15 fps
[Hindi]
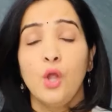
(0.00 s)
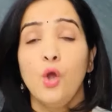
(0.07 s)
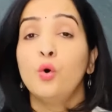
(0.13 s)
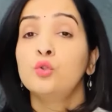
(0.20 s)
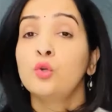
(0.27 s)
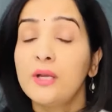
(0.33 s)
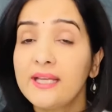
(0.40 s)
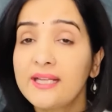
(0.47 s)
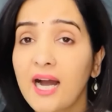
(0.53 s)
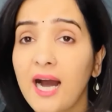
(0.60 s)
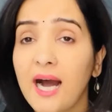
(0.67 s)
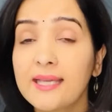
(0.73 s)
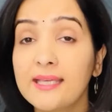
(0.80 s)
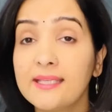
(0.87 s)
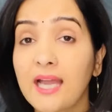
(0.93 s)
उन्होंने
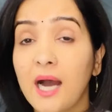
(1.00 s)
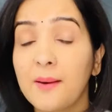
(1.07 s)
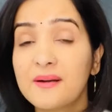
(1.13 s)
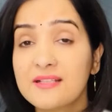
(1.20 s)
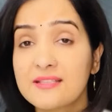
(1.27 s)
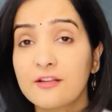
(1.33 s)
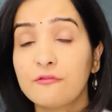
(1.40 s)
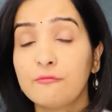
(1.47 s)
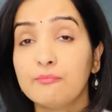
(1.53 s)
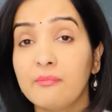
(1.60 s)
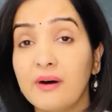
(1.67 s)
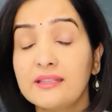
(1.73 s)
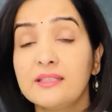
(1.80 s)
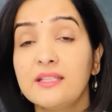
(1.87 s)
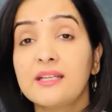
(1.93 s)
कहा कि यहाँ पर सिर्फ
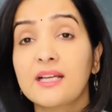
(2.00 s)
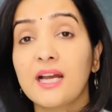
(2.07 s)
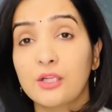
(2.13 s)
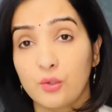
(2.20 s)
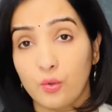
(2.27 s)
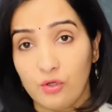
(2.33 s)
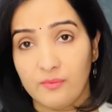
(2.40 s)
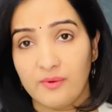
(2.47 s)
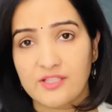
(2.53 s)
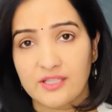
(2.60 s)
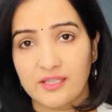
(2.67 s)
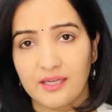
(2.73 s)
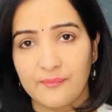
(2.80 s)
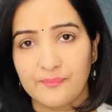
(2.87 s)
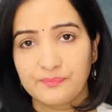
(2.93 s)
मंदिर का ढोल
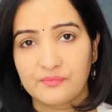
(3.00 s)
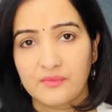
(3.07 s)
बजेगा